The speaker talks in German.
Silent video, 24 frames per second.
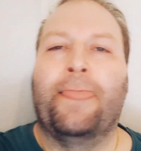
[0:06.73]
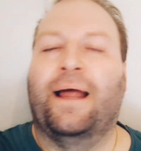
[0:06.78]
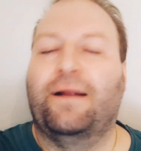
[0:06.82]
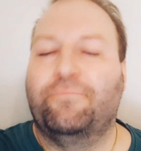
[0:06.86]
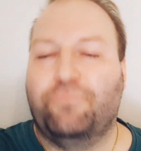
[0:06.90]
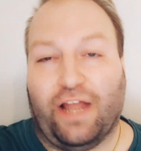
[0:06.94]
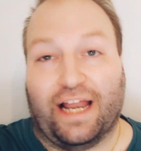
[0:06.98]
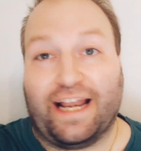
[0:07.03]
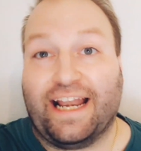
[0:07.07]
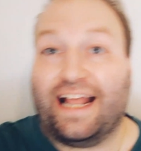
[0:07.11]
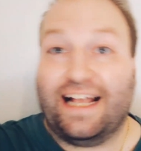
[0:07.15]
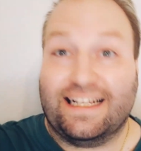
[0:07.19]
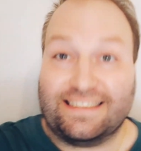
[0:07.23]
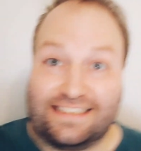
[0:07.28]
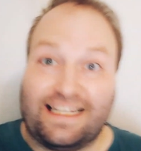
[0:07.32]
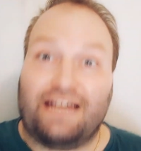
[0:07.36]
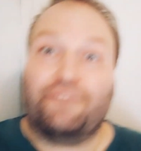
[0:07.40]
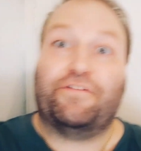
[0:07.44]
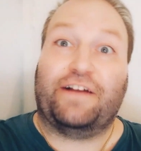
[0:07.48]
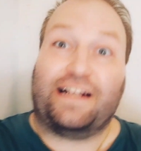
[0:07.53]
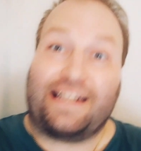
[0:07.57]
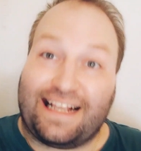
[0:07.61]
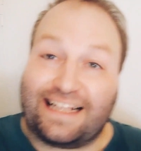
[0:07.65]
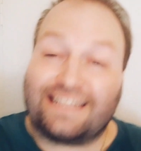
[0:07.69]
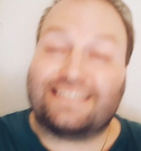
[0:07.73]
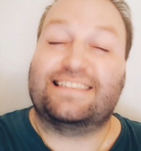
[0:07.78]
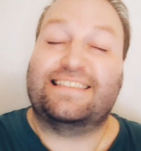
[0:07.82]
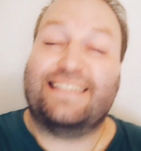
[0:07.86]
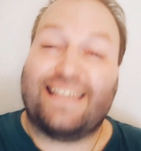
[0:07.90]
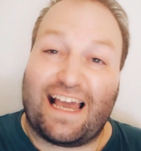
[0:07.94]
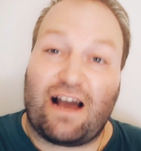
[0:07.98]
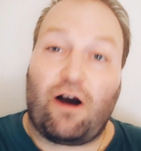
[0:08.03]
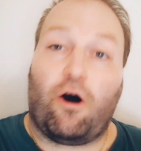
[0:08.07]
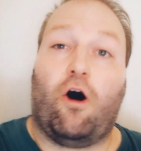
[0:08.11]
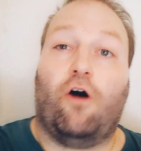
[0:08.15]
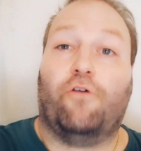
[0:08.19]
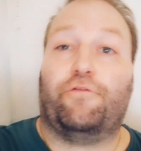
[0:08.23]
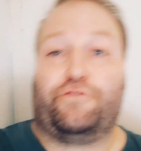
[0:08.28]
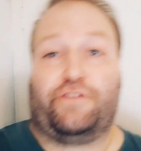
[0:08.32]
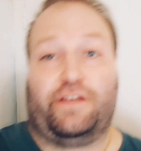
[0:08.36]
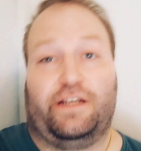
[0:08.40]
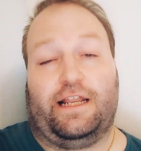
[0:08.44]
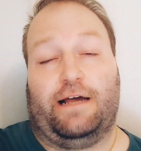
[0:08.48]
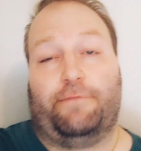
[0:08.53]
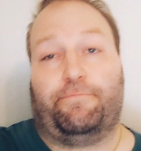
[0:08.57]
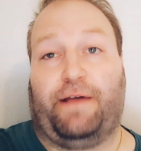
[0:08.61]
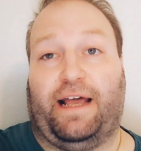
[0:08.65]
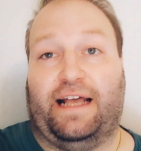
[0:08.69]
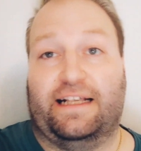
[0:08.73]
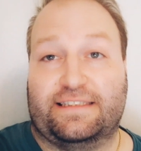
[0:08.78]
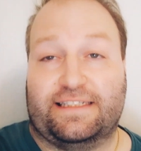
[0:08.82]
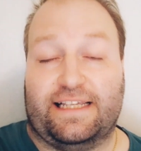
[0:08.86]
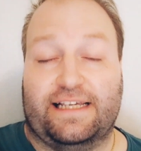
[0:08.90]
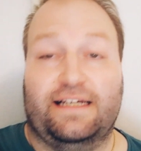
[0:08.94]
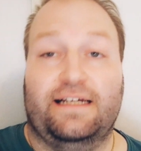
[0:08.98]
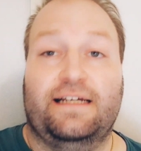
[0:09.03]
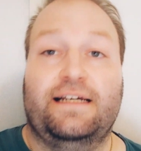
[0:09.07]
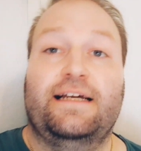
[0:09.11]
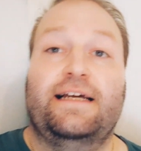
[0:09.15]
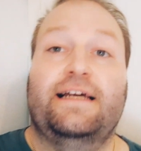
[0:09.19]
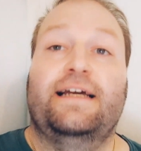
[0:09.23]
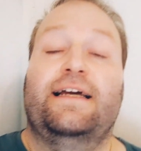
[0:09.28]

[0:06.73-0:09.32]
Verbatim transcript: Nein, er ist ja wirklich sehr oft in der Presse.